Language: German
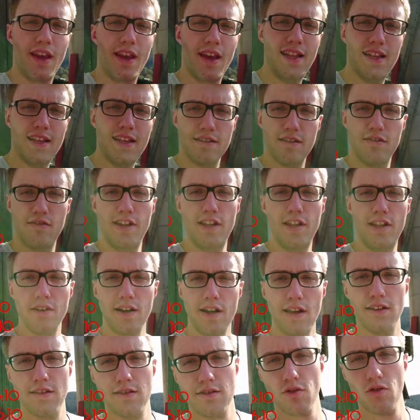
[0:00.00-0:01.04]
In diesem Video
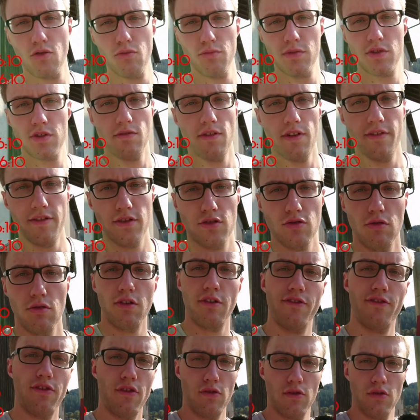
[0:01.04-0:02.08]
geht es um zwei
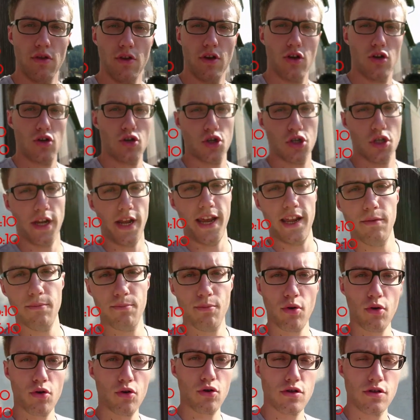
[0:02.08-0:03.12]
Versionen von
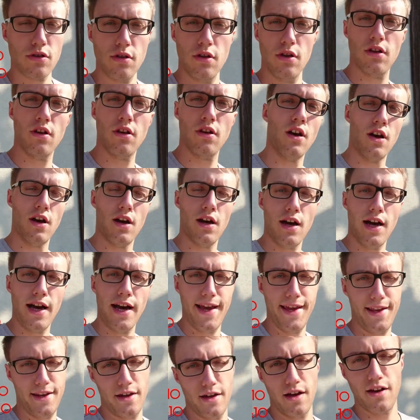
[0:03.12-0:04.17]
Steinboxen,
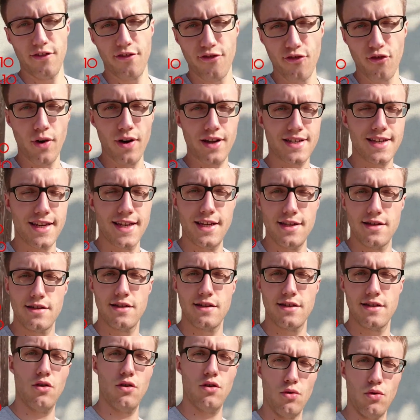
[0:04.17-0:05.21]
einer
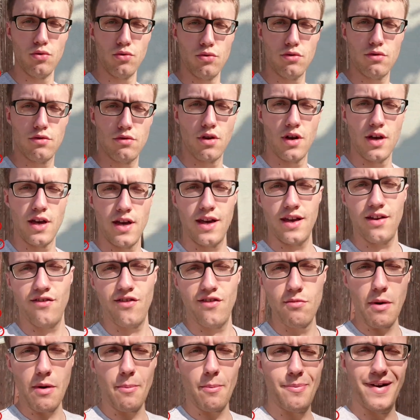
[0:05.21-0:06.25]
Forstkiste und
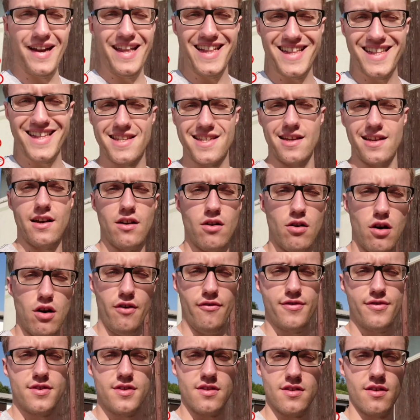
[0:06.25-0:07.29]
wie man Blitzer
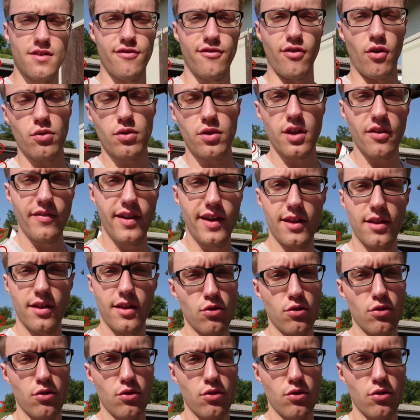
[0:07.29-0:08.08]
aufs Frontgewicht